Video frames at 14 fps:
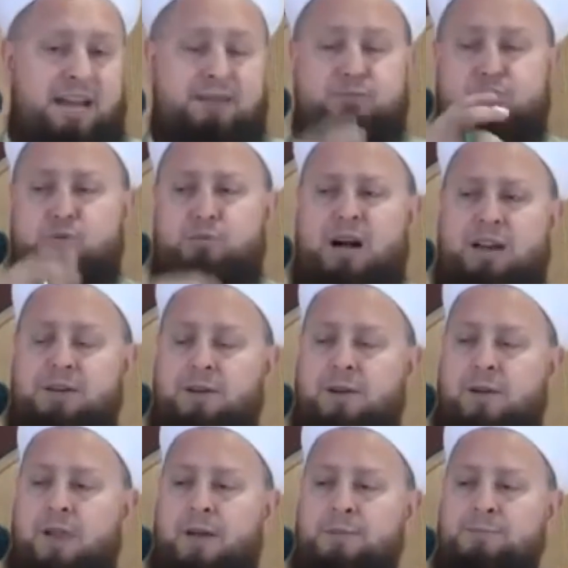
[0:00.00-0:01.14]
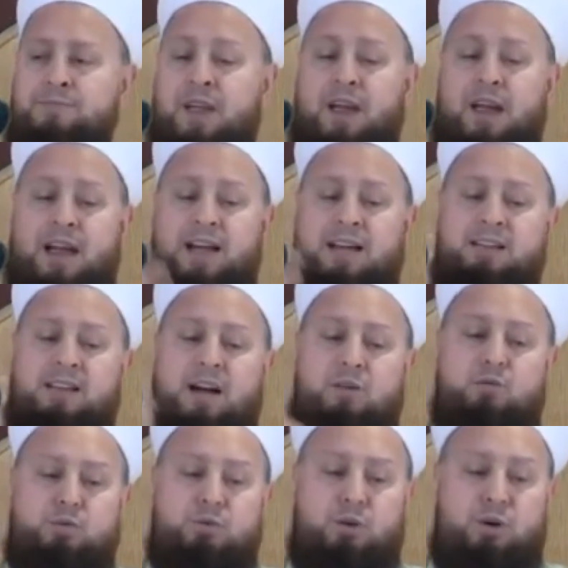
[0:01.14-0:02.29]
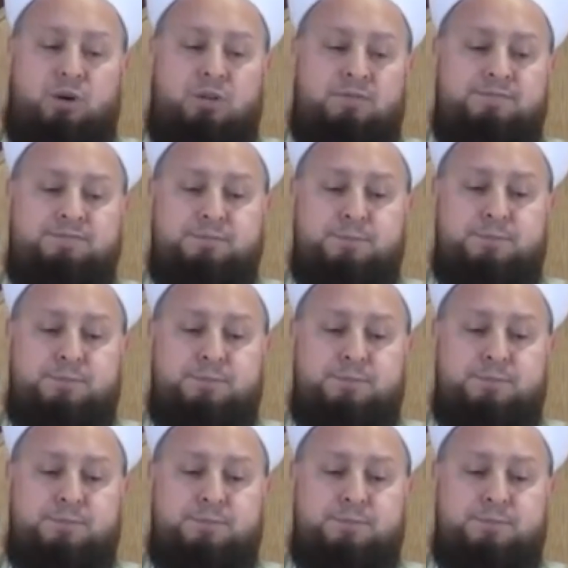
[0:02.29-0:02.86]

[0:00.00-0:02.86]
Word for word: Ey Müslüman Ey Allah'ın kulu